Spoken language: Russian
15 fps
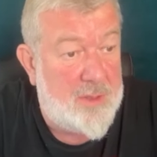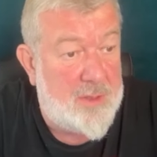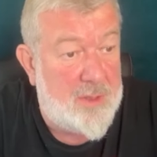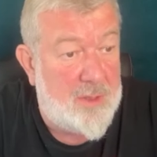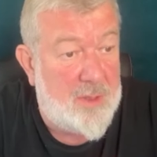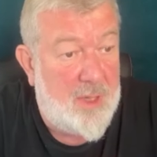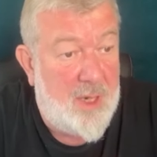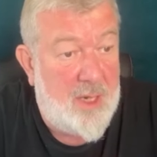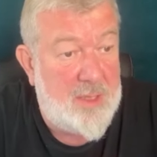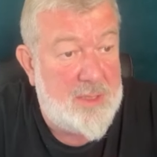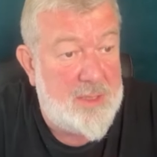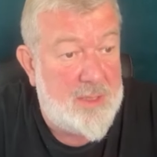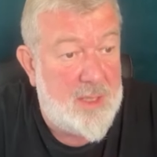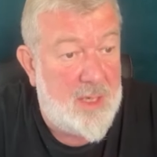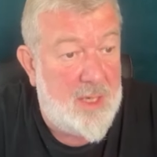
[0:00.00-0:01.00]
сил
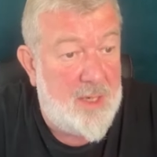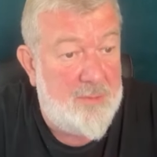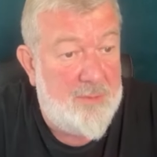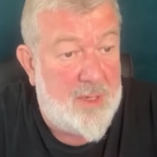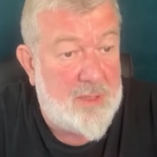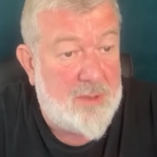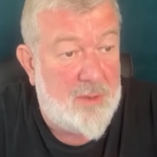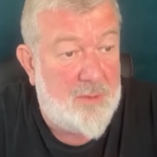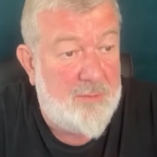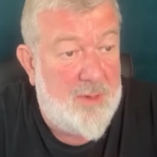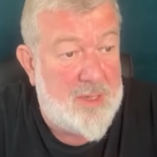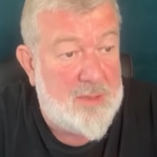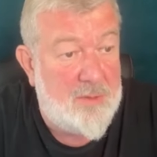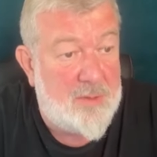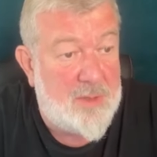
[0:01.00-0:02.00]
России вошел в
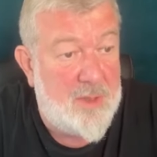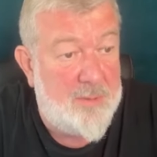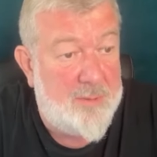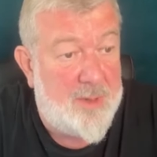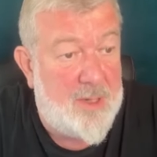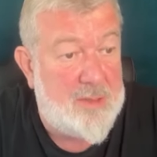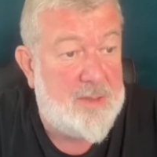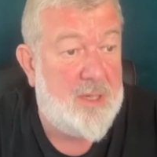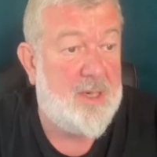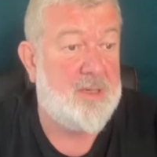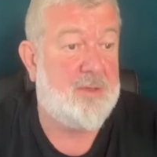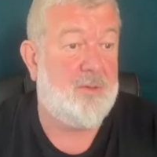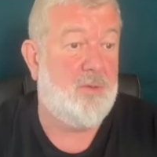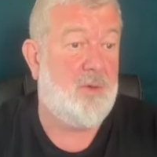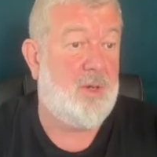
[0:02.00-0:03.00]
воздушное
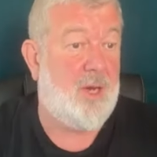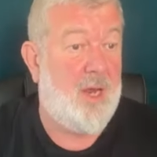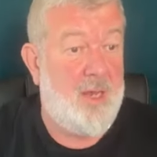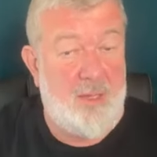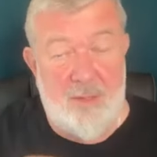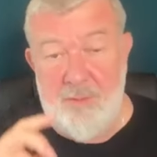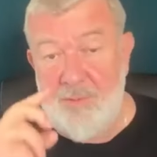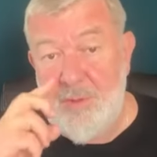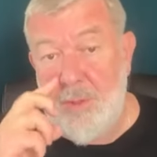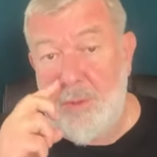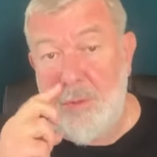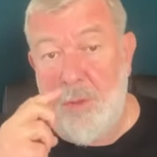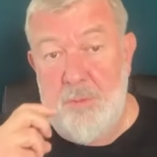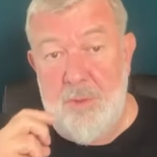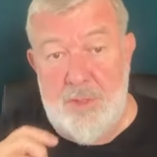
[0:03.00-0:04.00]
пространство Украины в
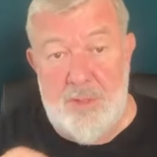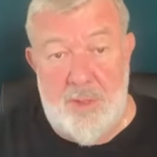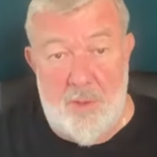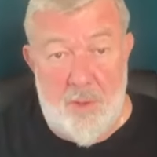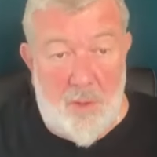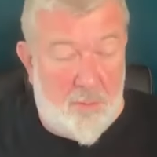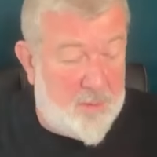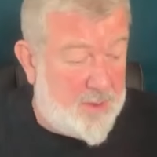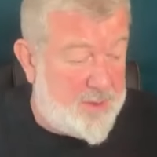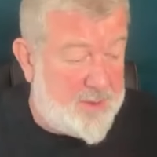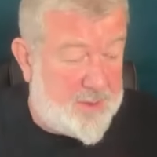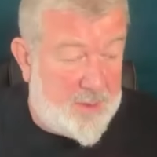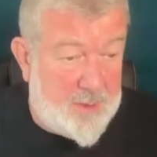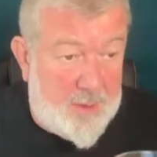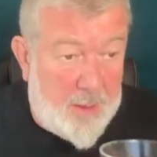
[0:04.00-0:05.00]
Житомирской
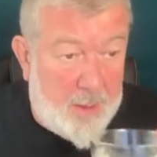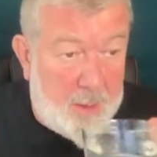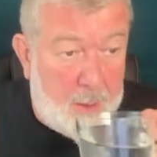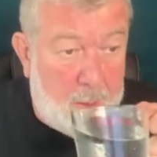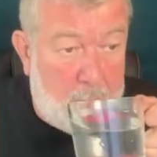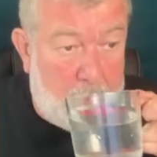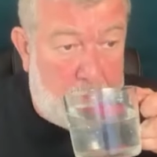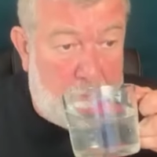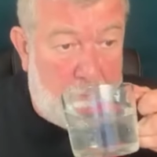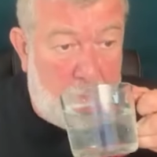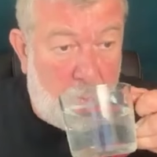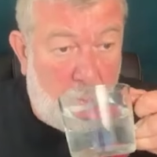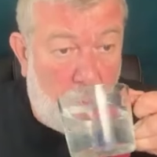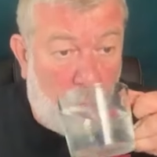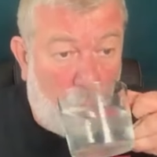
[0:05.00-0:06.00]
области, да, и